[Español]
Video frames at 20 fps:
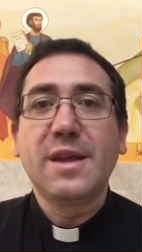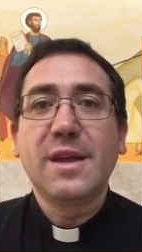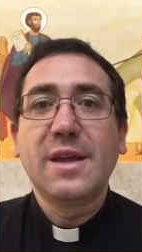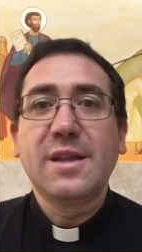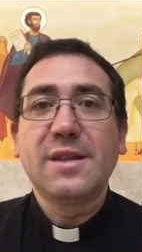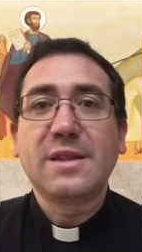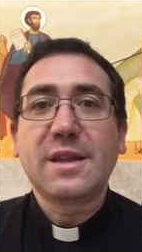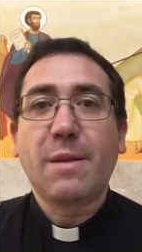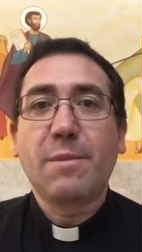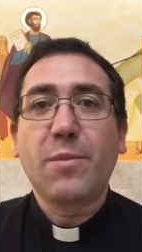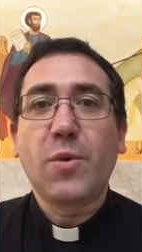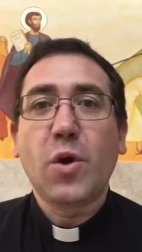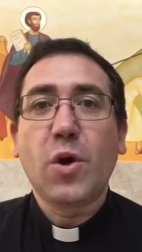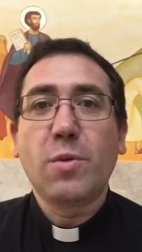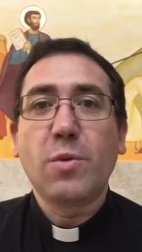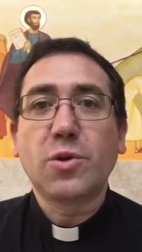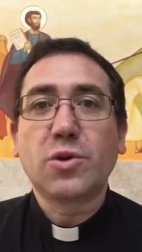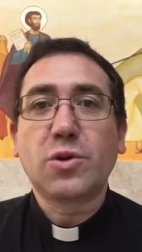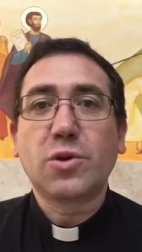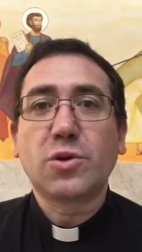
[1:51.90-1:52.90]
tampoco
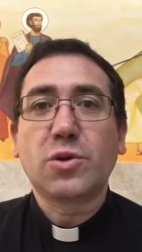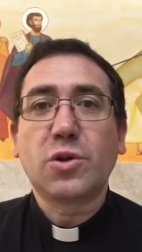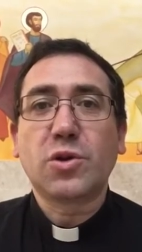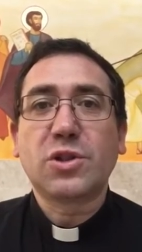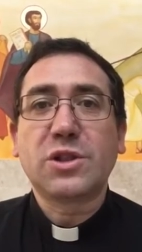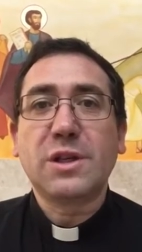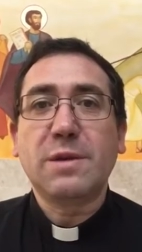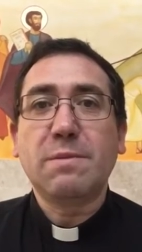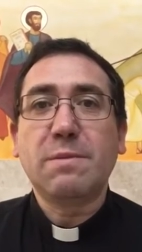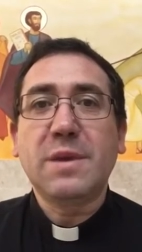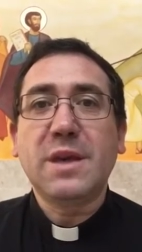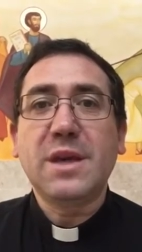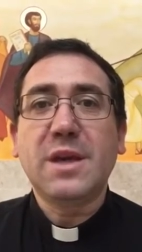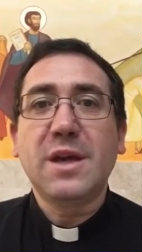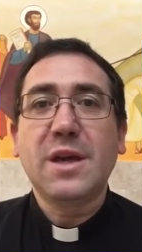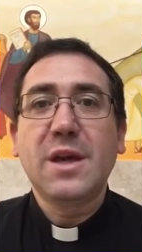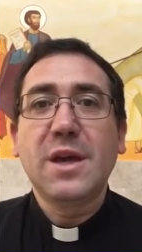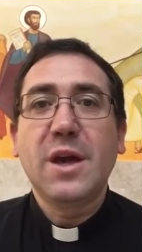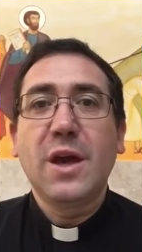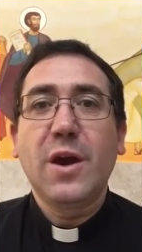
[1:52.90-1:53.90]
vosotros sin mí
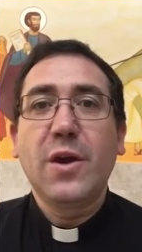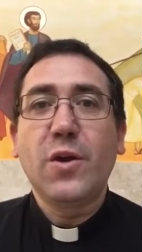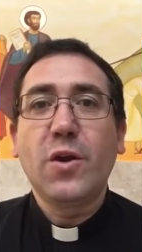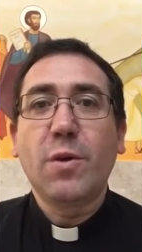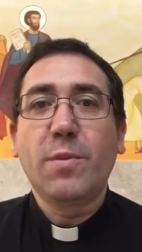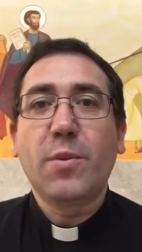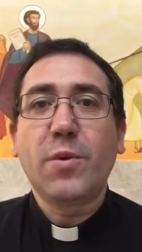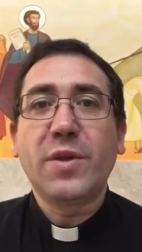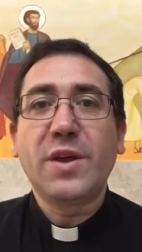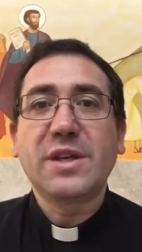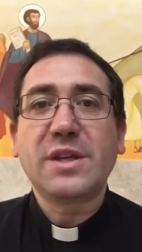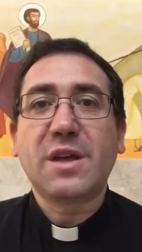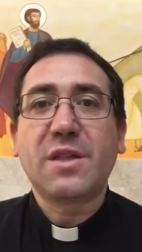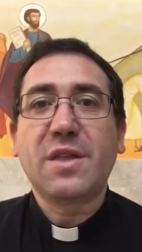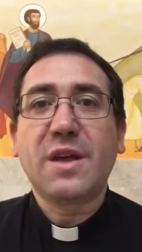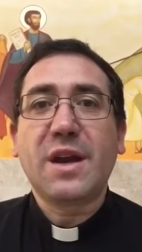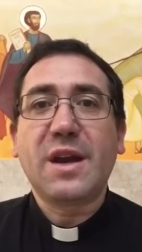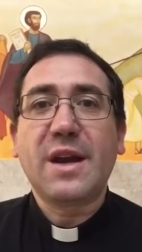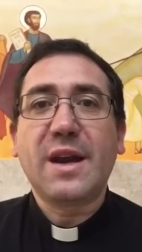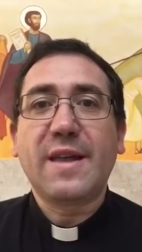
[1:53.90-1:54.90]
no podéis
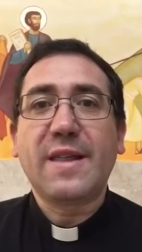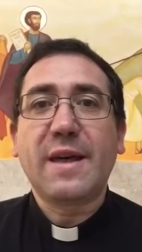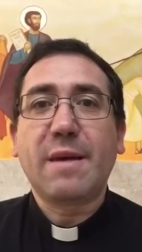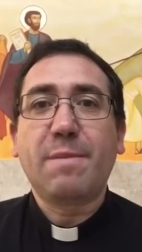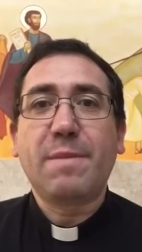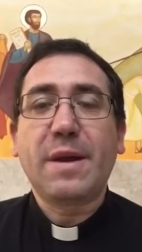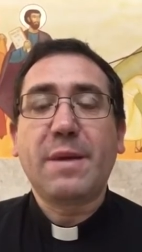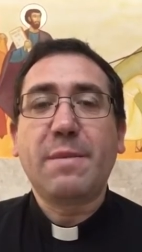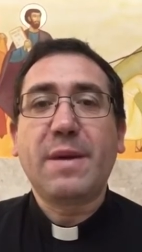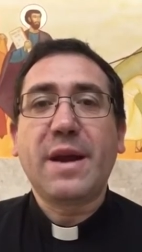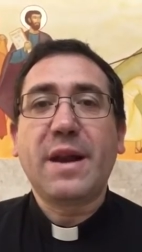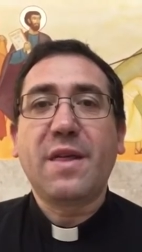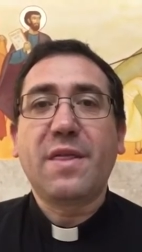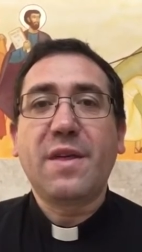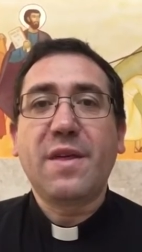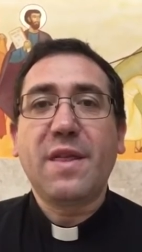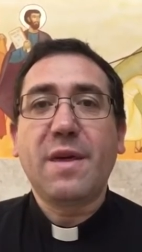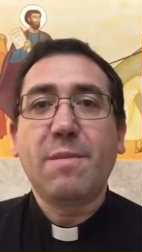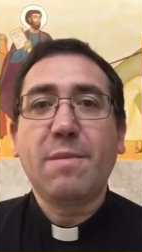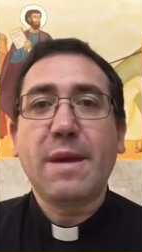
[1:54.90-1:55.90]
hacer nada.
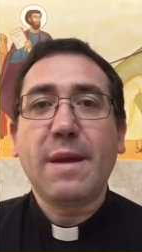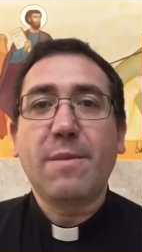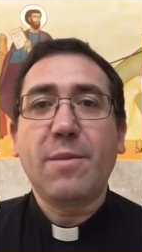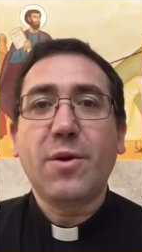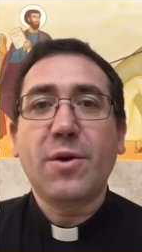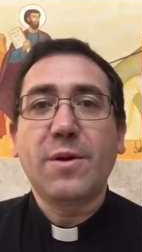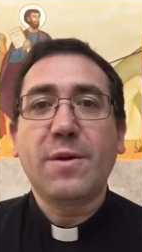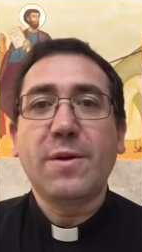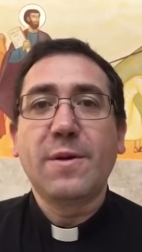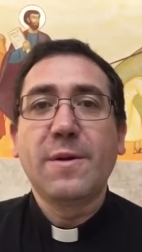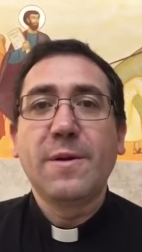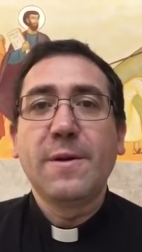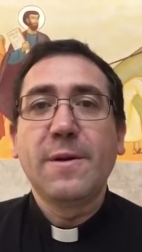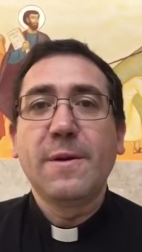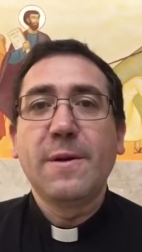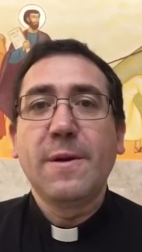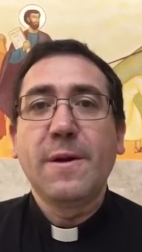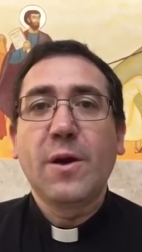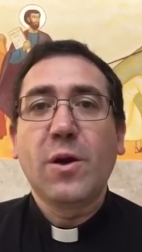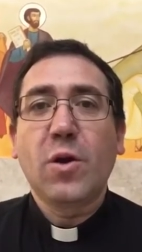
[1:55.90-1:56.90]
Permaneced en mi amor.
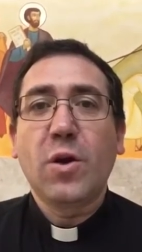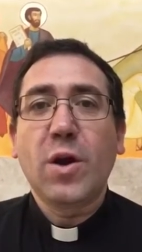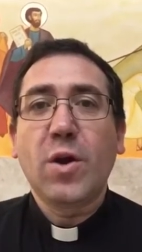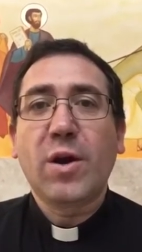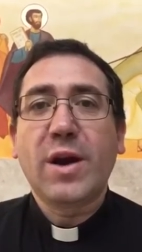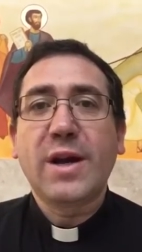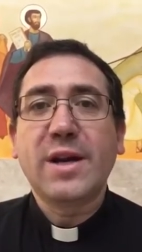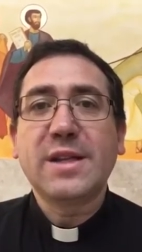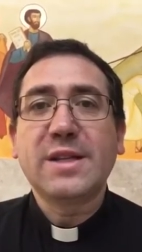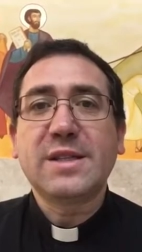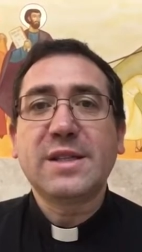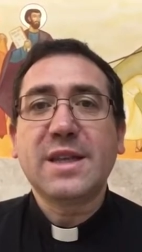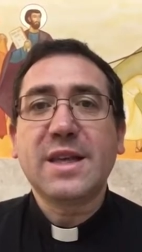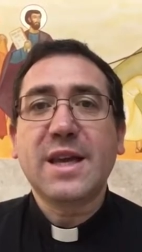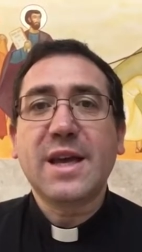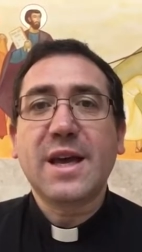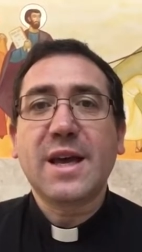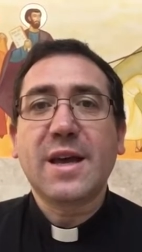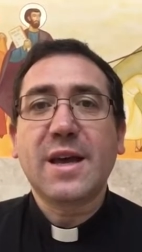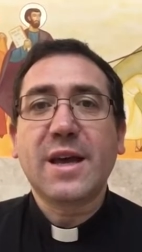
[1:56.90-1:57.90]
Con la
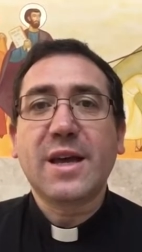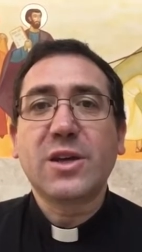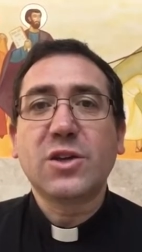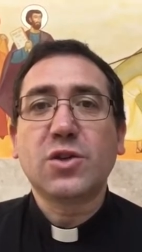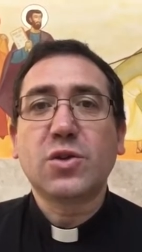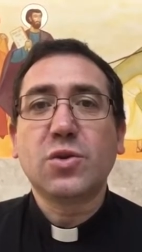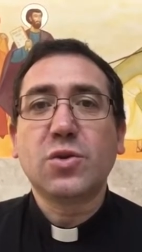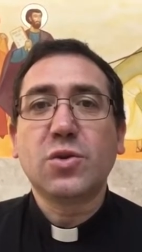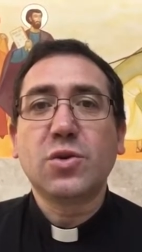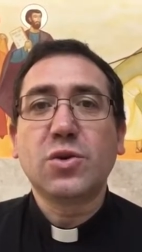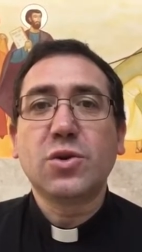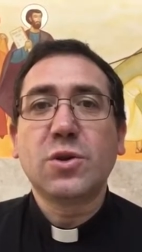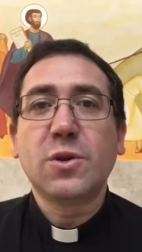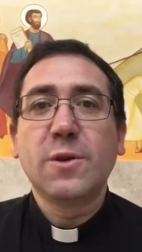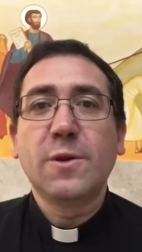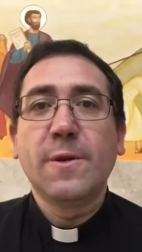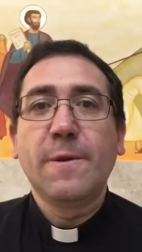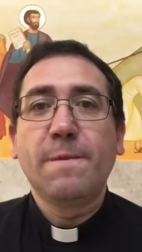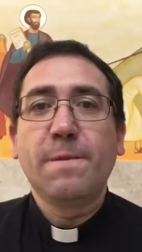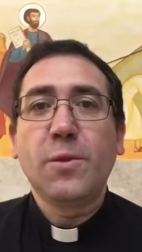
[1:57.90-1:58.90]
Eucaristía Jesús
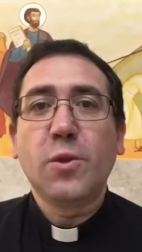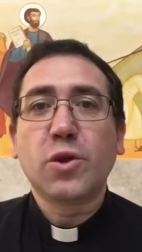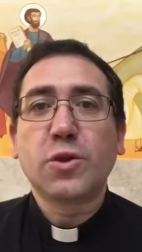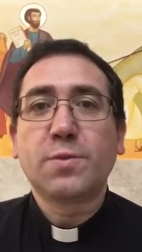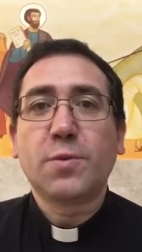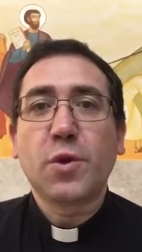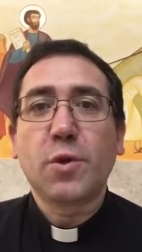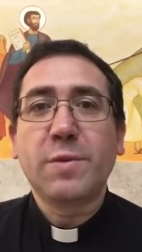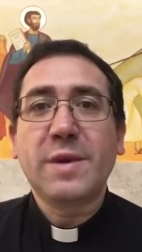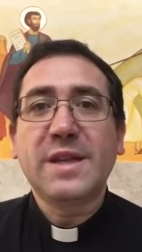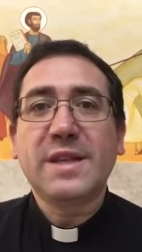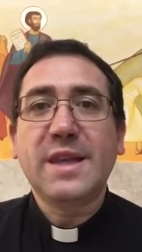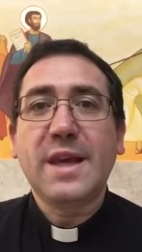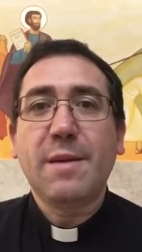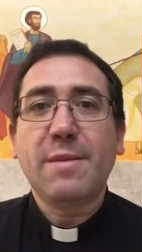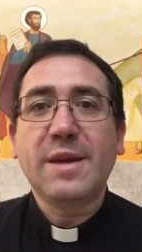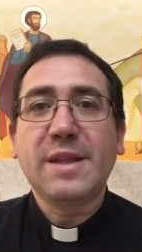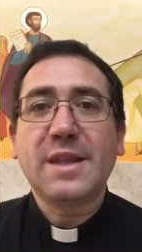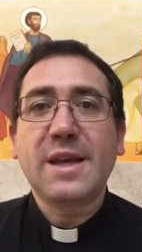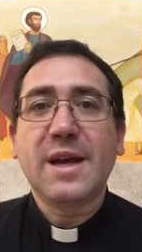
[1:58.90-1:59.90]
nos promete
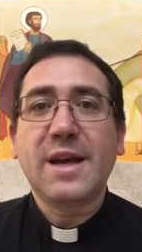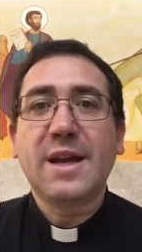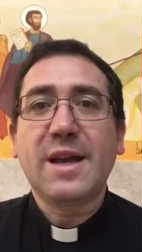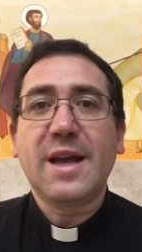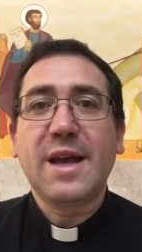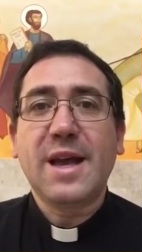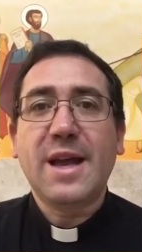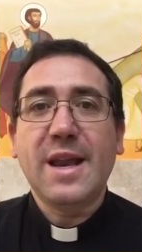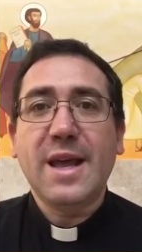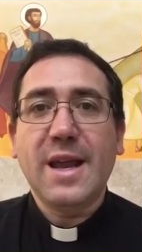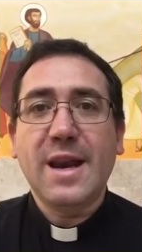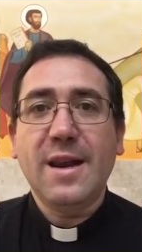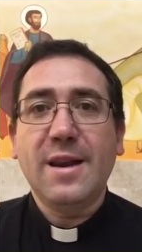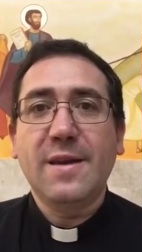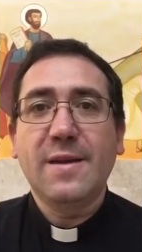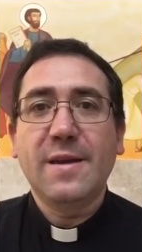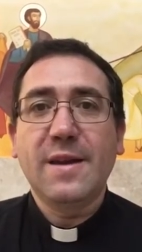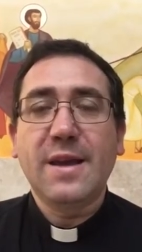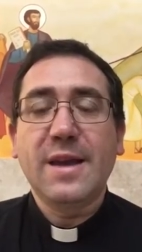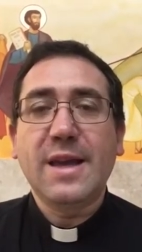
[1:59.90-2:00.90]
habitar en Él
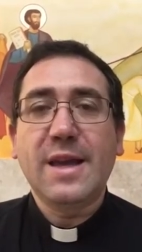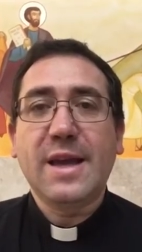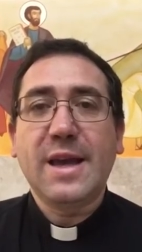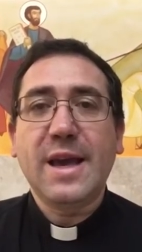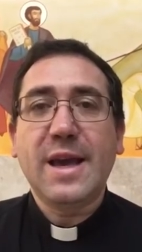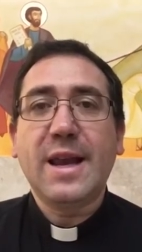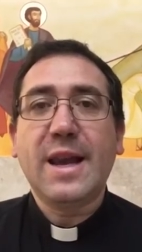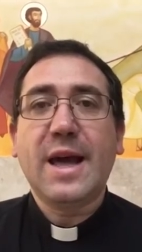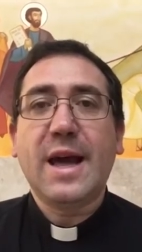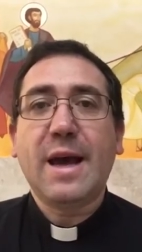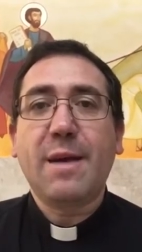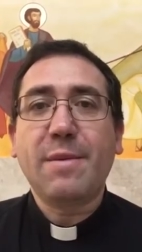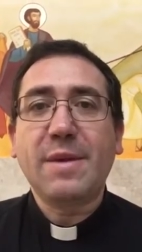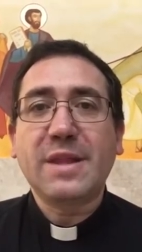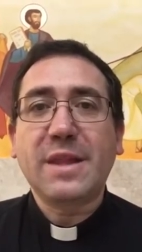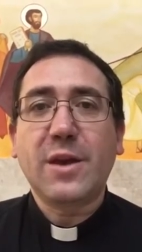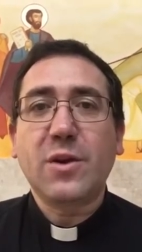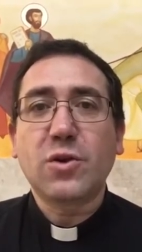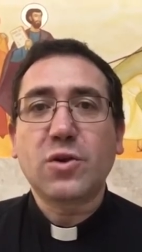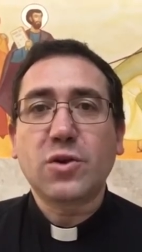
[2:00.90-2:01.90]
y que Él
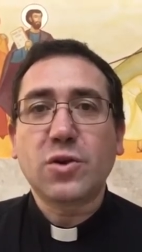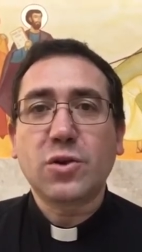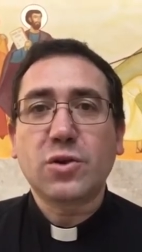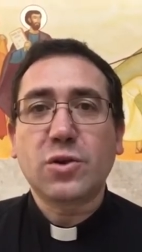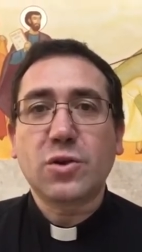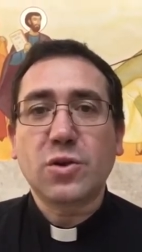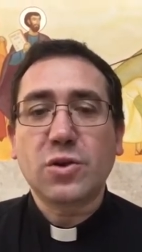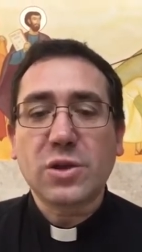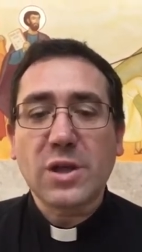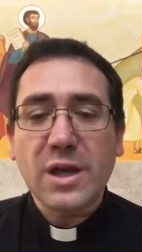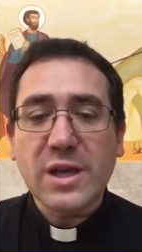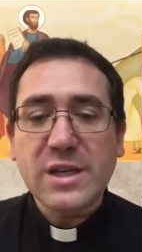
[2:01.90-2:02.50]
habita en nosotros. En